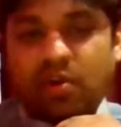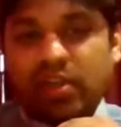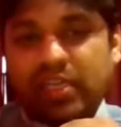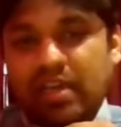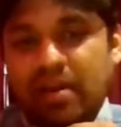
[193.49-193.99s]

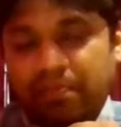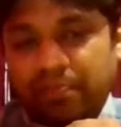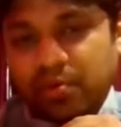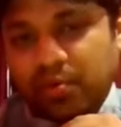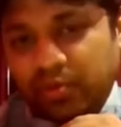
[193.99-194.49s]
व्हाट
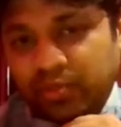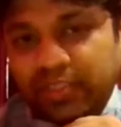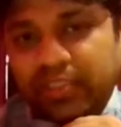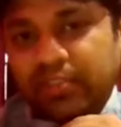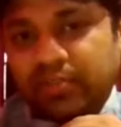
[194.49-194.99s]

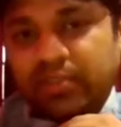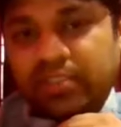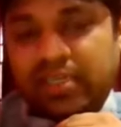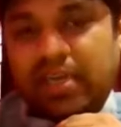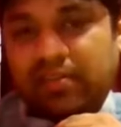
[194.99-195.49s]
अप्रोच दे
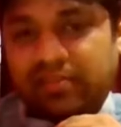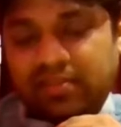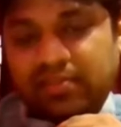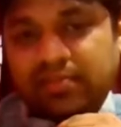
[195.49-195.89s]
शुड स्टार्ट